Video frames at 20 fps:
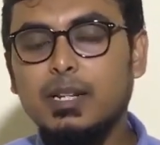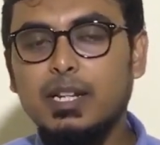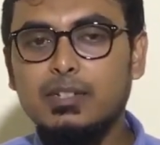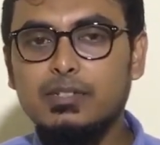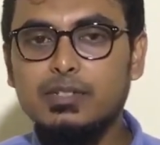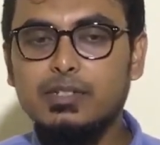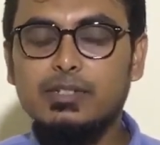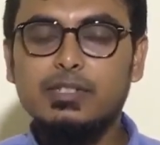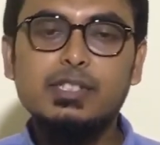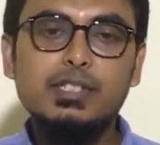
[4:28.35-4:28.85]

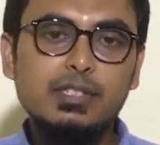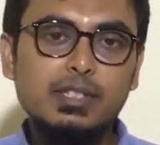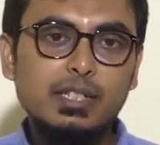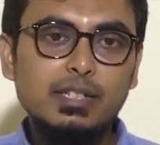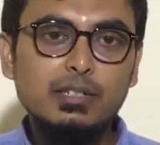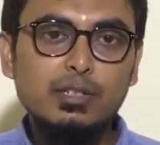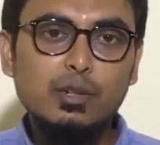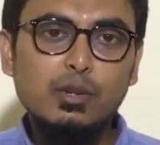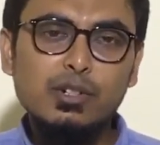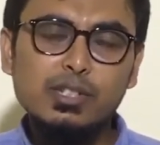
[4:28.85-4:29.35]
स्प्लैश
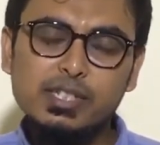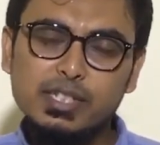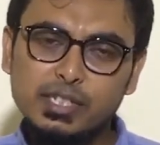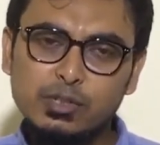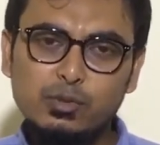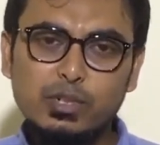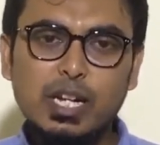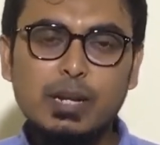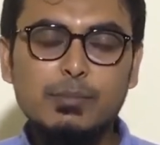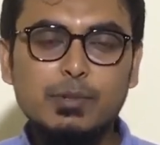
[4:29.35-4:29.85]
रेजिस्टेंट और
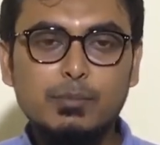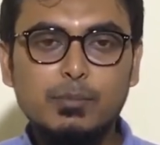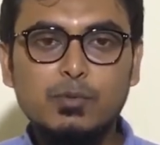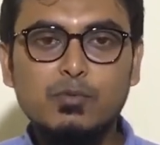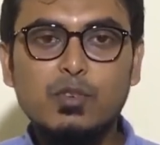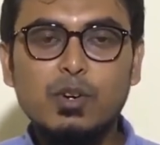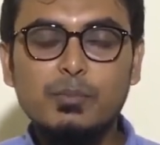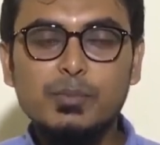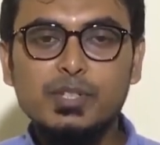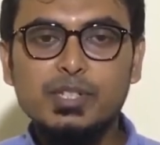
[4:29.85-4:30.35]
इसकी जो कैमरा
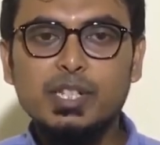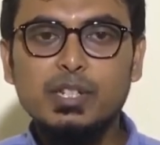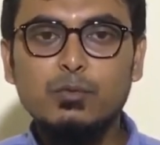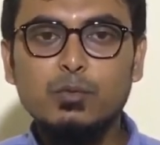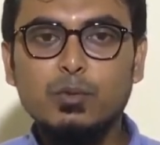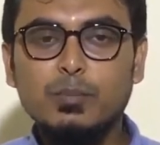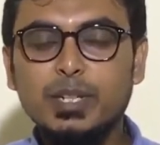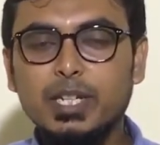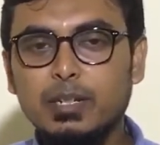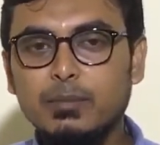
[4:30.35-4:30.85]
परफॉर्मेंस
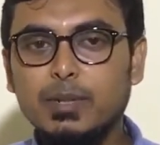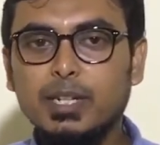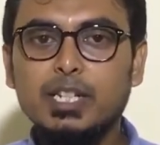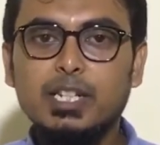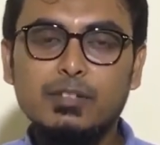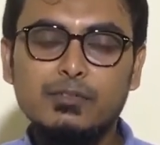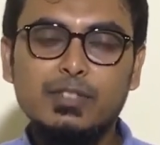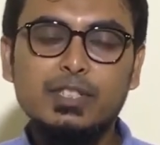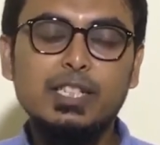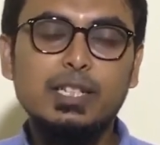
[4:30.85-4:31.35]
है वो भी एम
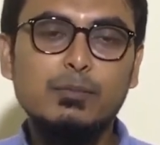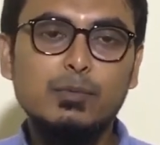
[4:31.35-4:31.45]
आई